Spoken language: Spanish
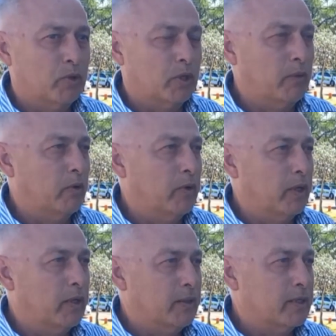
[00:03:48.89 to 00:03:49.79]
motivo
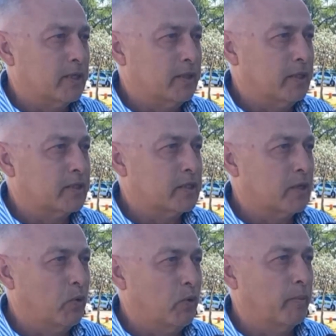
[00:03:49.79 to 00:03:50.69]
de, sentirse
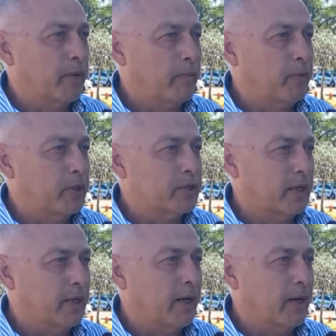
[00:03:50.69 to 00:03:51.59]
seguro para poder
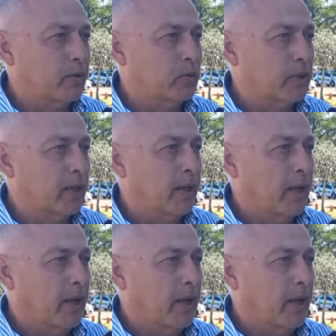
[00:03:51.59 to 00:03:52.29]
salir a la ruta,